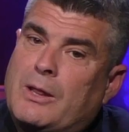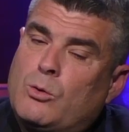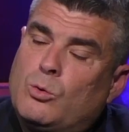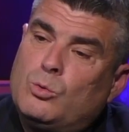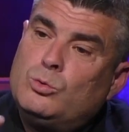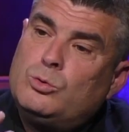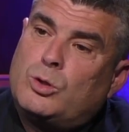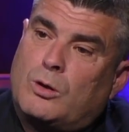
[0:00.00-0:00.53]

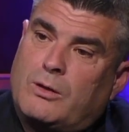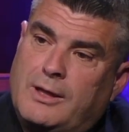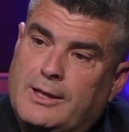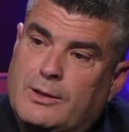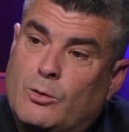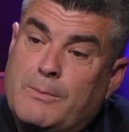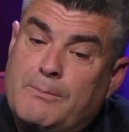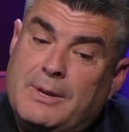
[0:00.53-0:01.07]
un
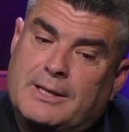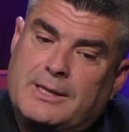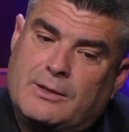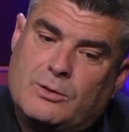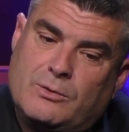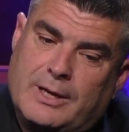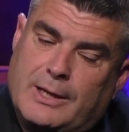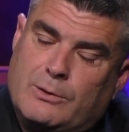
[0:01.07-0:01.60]
trocito o
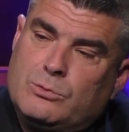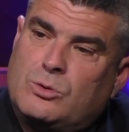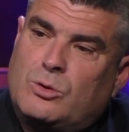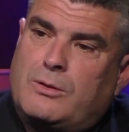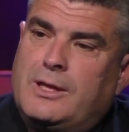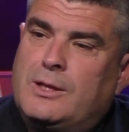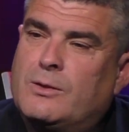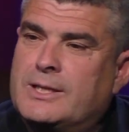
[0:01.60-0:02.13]
invirtiendo en un
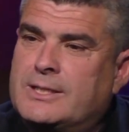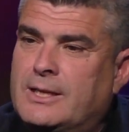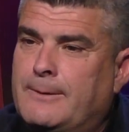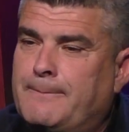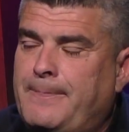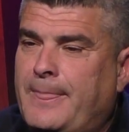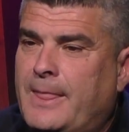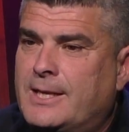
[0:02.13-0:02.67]
trocito de esa,
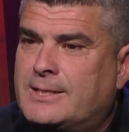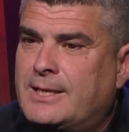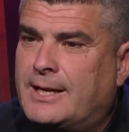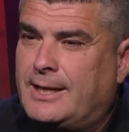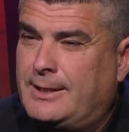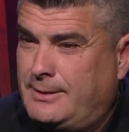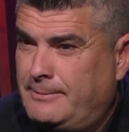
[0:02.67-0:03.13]
de esa red.